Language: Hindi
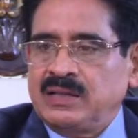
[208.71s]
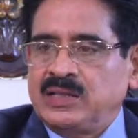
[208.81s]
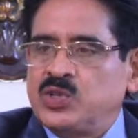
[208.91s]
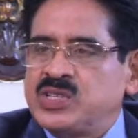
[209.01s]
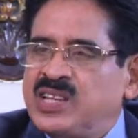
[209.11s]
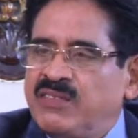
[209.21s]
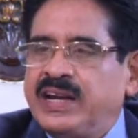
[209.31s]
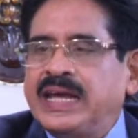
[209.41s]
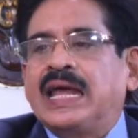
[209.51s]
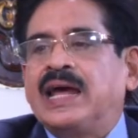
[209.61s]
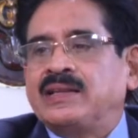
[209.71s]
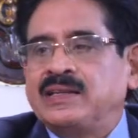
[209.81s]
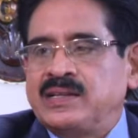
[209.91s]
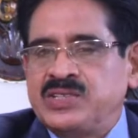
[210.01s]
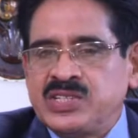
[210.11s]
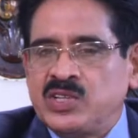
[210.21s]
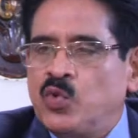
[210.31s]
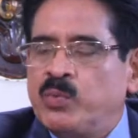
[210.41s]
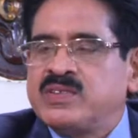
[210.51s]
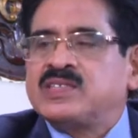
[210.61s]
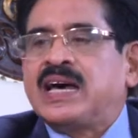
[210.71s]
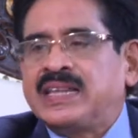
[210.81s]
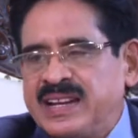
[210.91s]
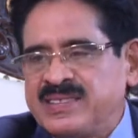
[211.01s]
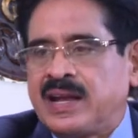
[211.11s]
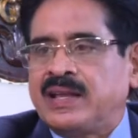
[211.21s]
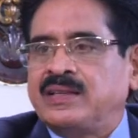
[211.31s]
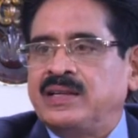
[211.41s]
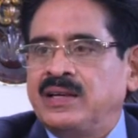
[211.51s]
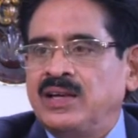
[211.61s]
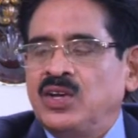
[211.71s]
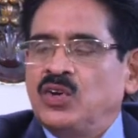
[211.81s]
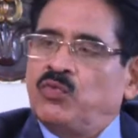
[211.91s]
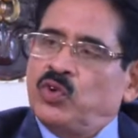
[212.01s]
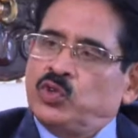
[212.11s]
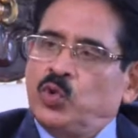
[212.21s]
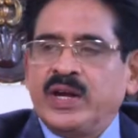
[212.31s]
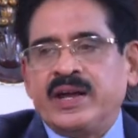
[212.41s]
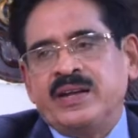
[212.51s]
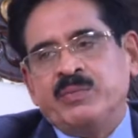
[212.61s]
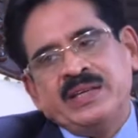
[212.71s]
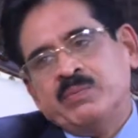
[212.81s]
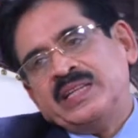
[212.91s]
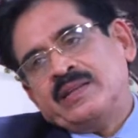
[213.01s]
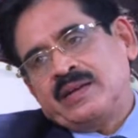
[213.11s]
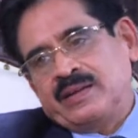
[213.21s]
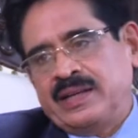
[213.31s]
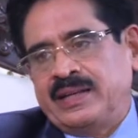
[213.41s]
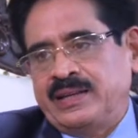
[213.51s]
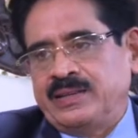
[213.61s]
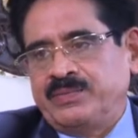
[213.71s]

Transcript: जो सिलवटें कहलाती हैं जिससे उम्र ज़्यादा नज़र आती है वो दूर करने में ये मदद करता है